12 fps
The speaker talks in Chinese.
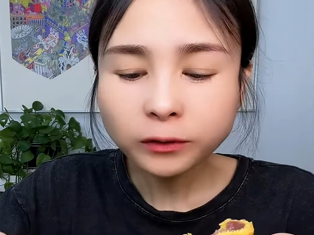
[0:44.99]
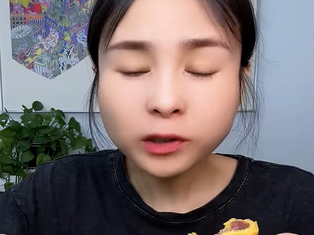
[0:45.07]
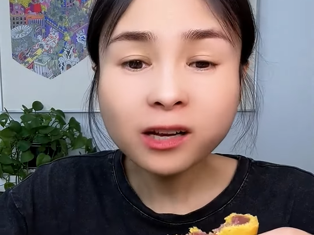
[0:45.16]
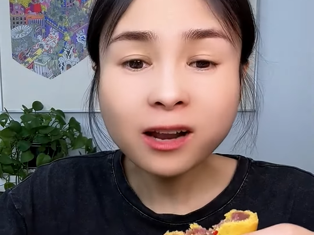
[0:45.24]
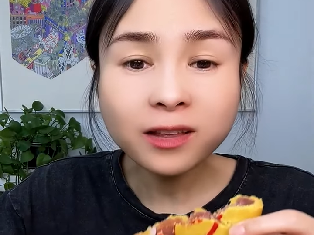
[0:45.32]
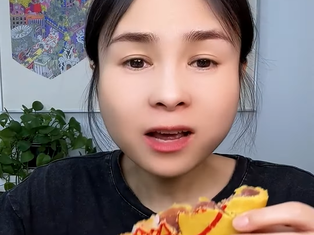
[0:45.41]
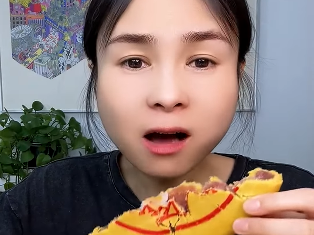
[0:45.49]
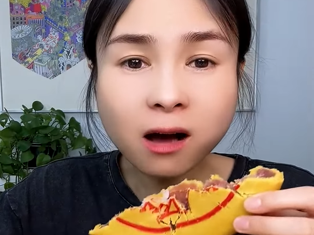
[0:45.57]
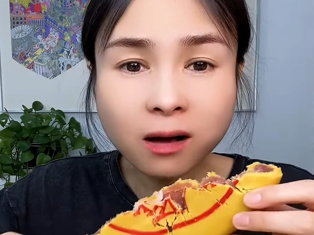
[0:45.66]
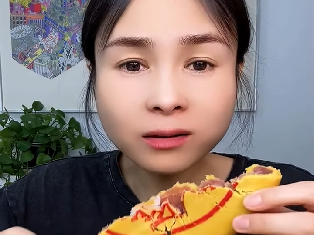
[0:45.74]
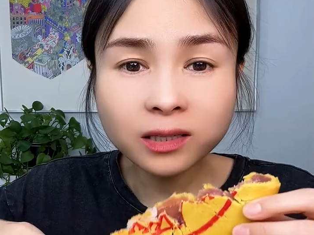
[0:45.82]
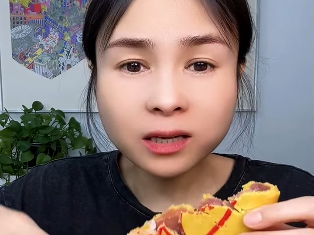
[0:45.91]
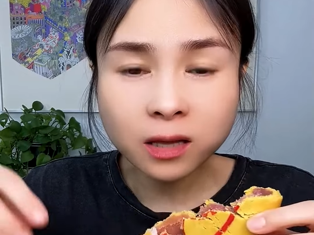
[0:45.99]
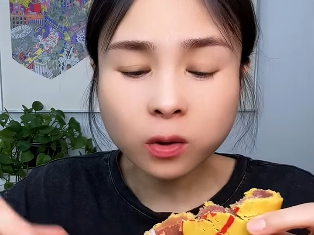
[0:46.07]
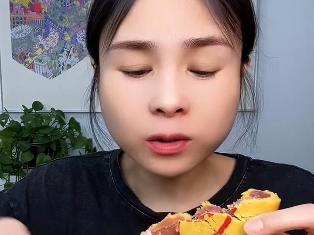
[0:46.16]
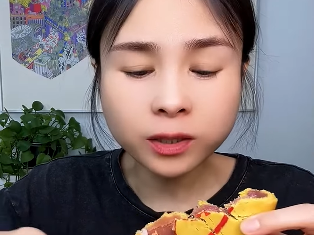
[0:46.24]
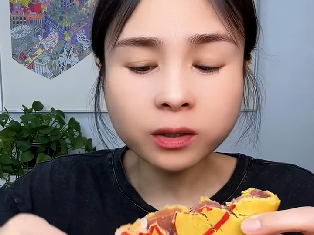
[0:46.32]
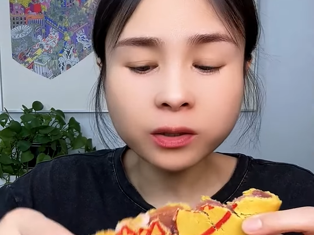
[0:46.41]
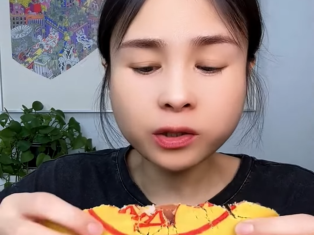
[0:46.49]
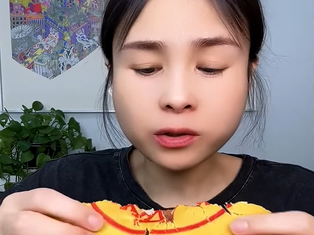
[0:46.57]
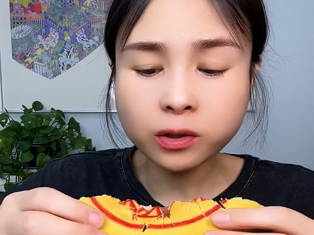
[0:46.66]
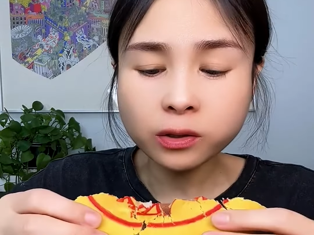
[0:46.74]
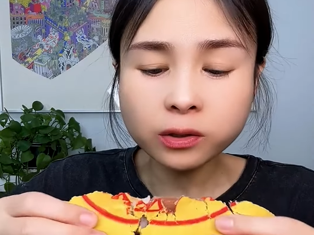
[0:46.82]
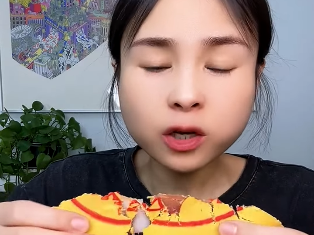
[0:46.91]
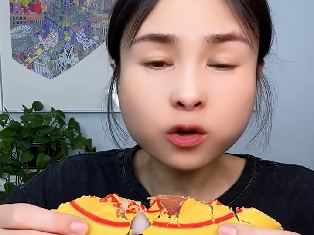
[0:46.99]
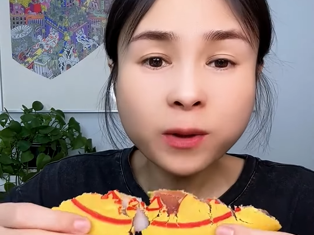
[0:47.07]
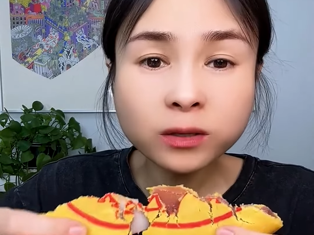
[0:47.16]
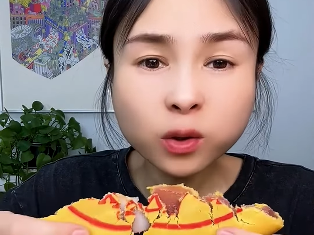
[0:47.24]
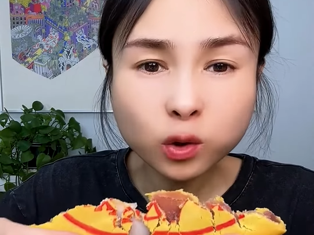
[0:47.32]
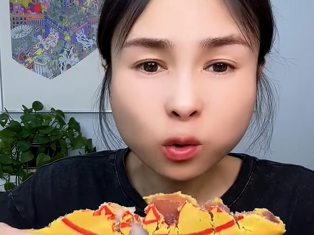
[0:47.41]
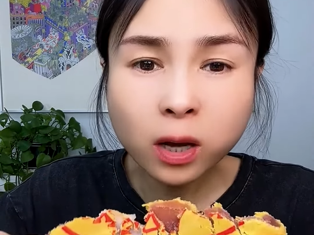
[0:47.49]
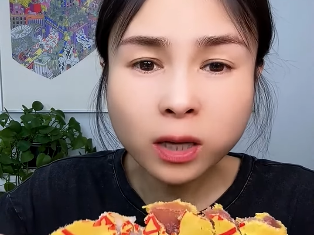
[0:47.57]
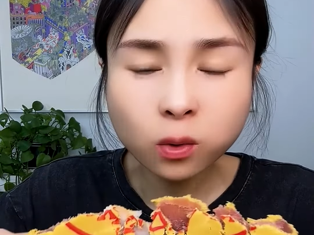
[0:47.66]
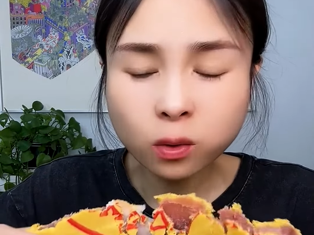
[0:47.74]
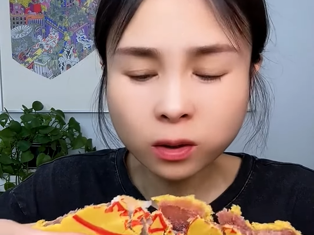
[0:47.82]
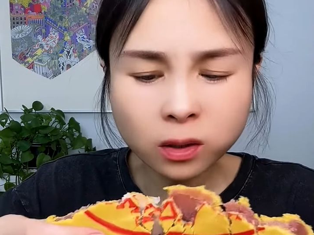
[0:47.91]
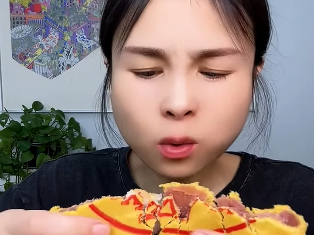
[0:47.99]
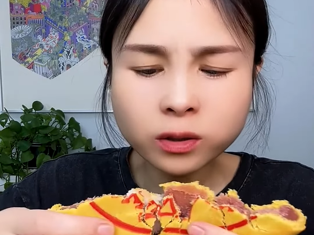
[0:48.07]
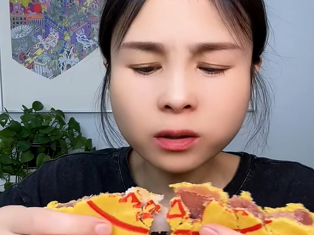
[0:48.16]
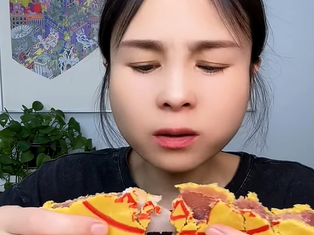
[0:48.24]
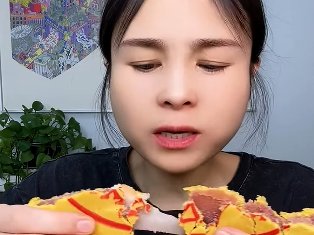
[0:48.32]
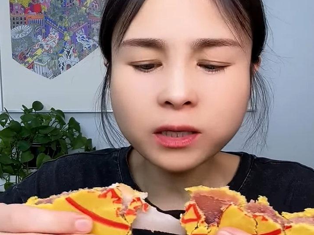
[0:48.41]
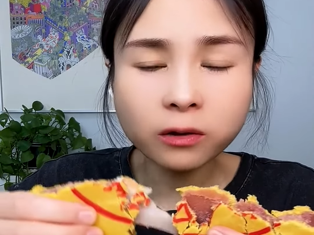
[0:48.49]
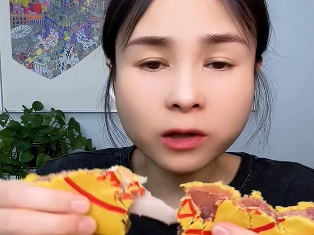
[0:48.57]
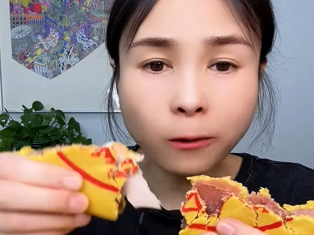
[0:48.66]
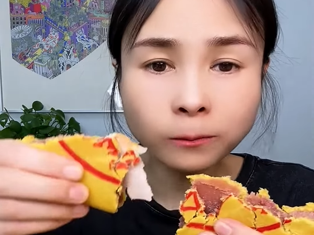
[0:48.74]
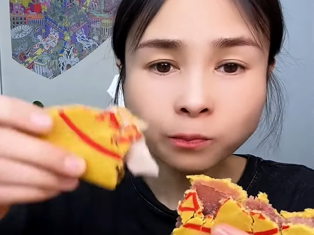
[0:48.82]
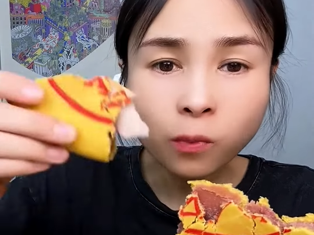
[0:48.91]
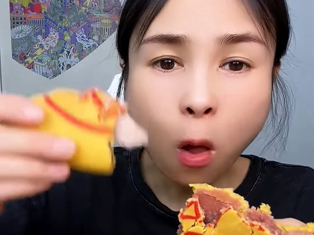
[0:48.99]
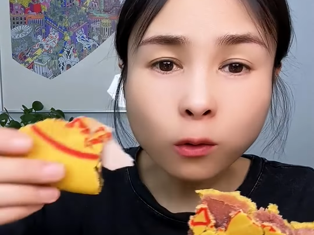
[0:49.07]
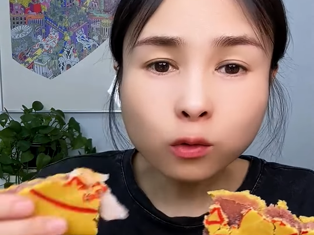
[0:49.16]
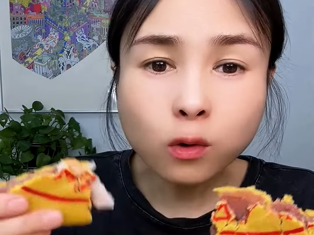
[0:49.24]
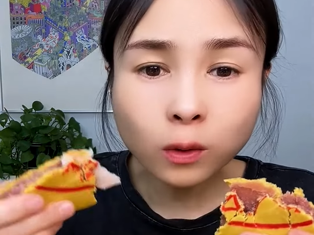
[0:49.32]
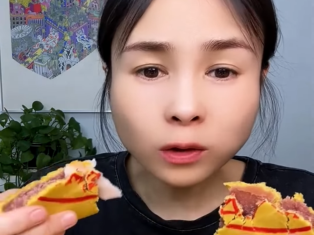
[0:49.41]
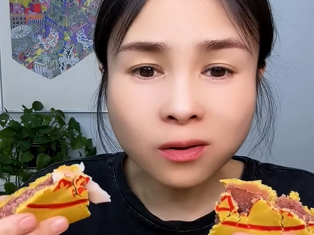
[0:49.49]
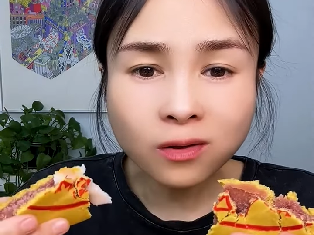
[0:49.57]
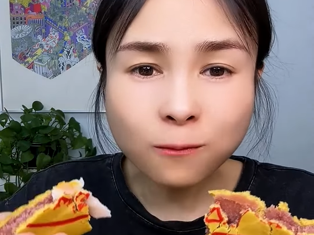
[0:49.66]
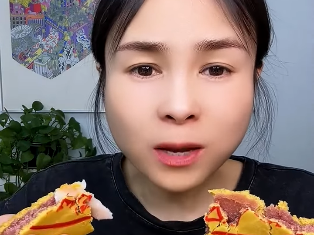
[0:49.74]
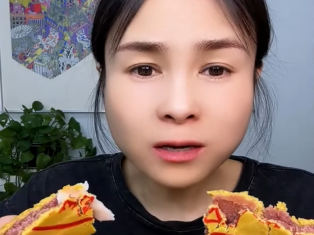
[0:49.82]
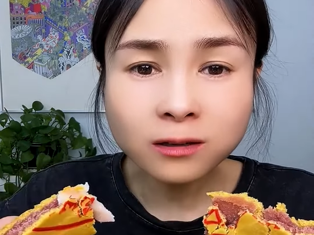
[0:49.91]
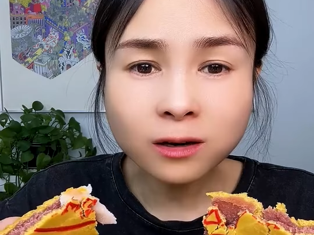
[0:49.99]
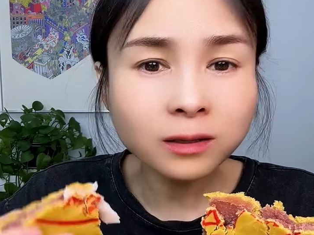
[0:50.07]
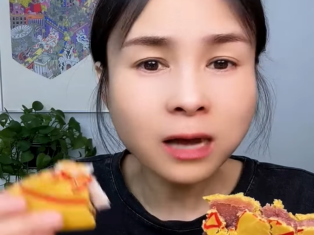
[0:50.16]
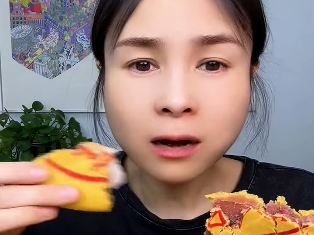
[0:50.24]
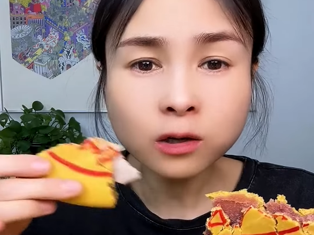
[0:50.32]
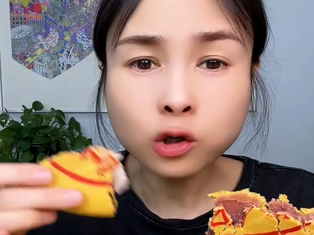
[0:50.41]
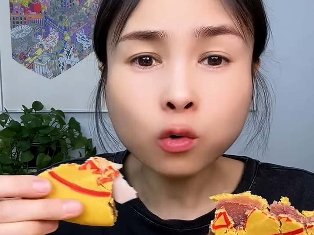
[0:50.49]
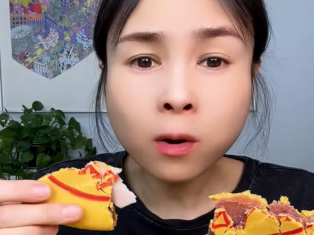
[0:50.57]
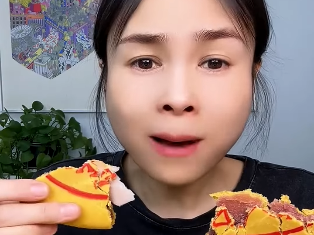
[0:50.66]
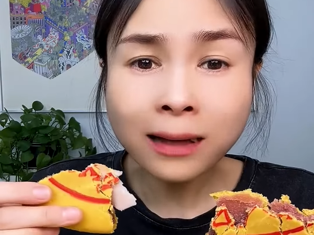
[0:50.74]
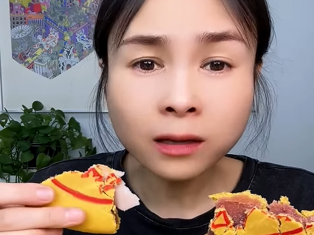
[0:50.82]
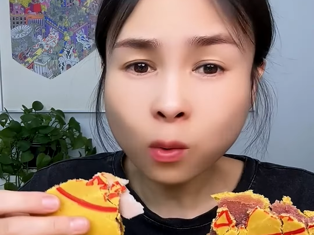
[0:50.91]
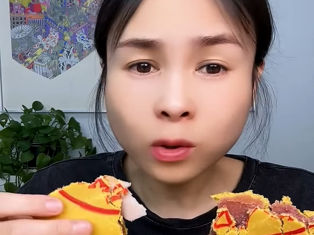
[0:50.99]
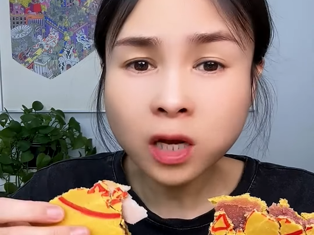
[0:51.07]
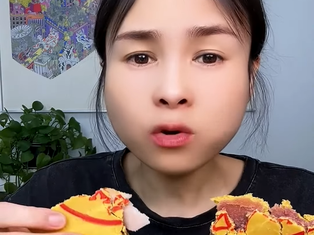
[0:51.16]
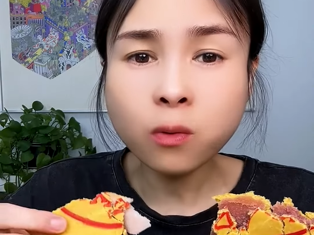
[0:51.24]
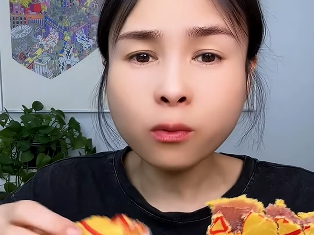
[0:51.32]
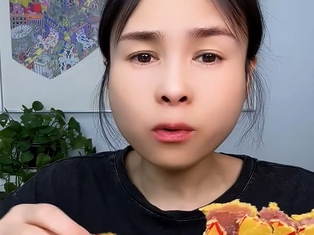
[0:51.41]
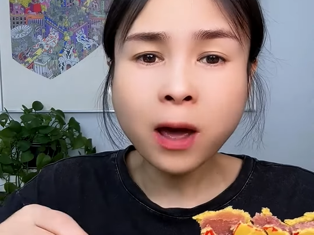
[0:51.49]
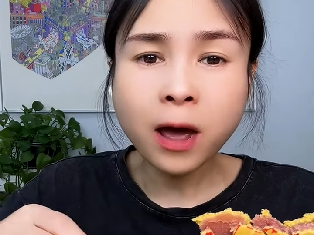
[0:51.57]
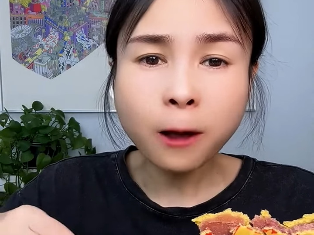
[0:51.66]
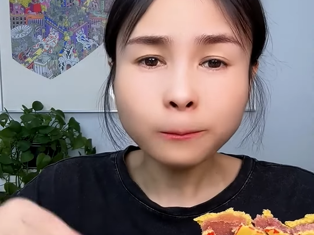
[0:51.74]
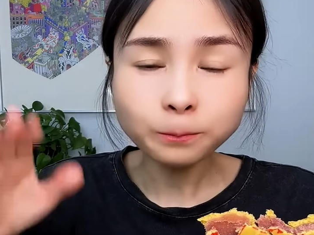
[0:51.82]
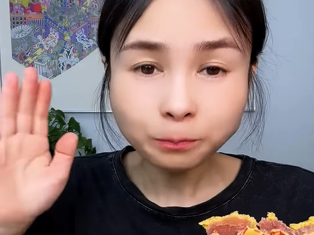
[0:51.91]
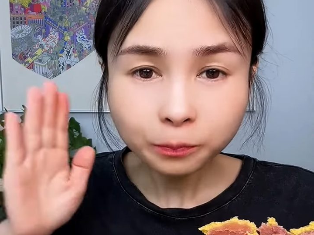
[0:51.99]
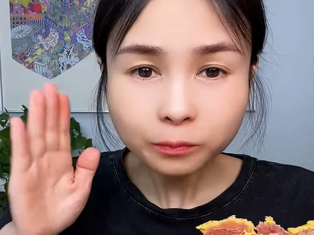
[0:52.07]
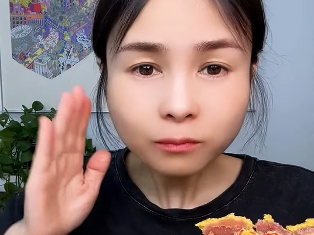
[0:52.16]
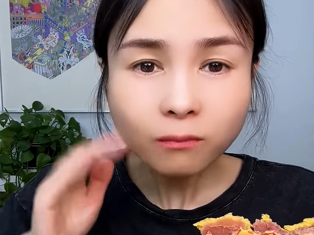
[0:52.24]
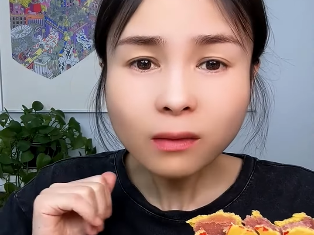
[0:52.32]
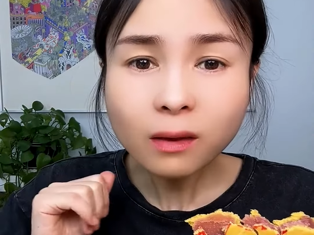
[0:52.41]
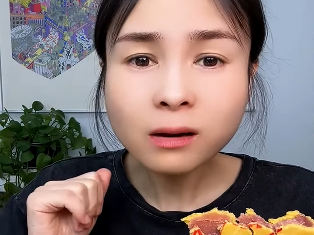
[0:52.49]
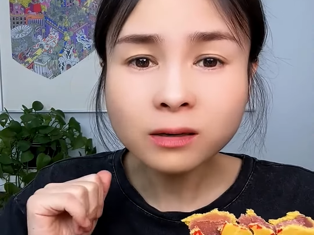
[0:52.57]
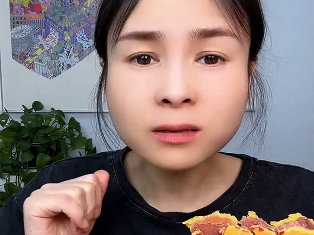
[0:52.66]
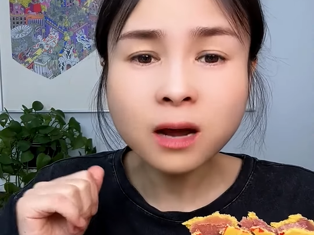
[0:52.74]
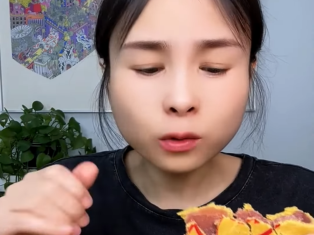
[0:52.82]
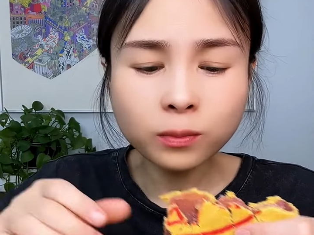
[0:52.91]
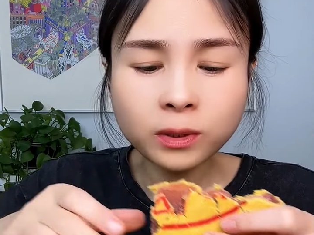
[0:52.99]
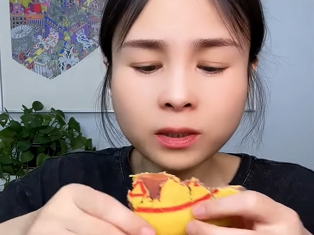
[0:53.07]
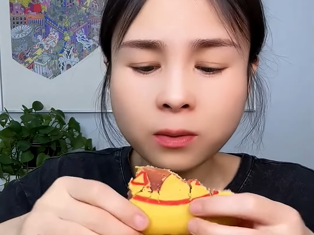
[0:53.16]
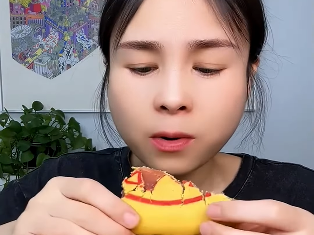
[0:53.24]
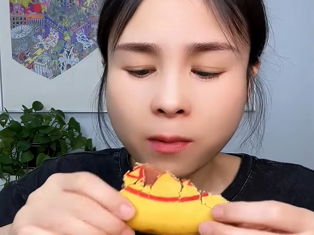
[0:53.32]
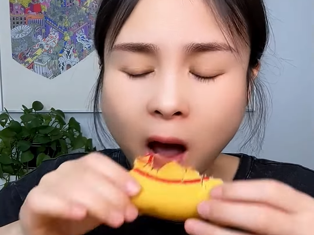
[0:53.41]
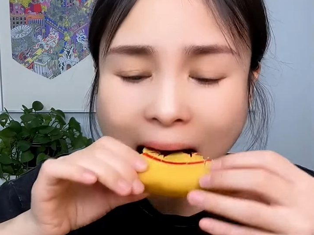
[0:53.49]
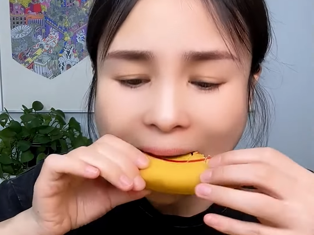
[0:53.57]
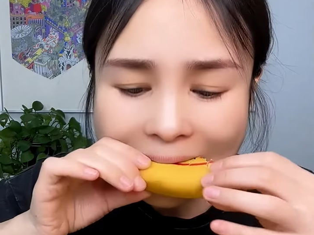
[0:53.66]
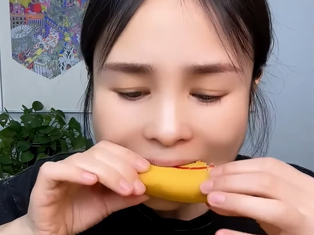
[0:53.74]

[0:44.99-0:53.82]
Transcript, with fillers: 这两天刚刚接到的这个机制，直接就变成九块九了。这我真的没想到，如果我真的能变成这个价格十五块八，那我坚决不会卖的，实在是对不起姐妹们啊。